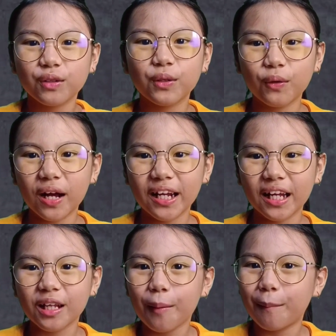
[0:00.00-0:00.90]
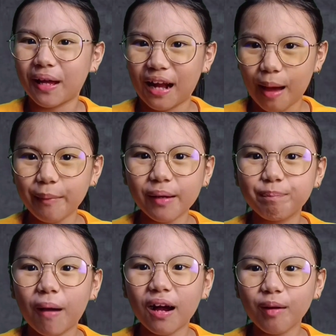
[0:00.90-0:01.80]
Kung kaya't
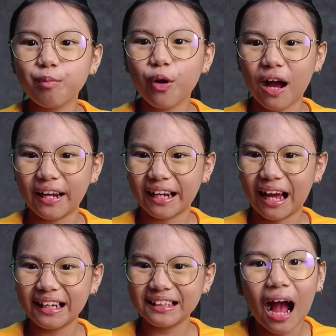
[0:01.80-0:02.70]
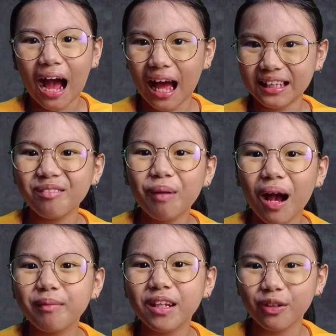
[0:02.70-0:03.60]
maraming pangkabuhayan ang ating mga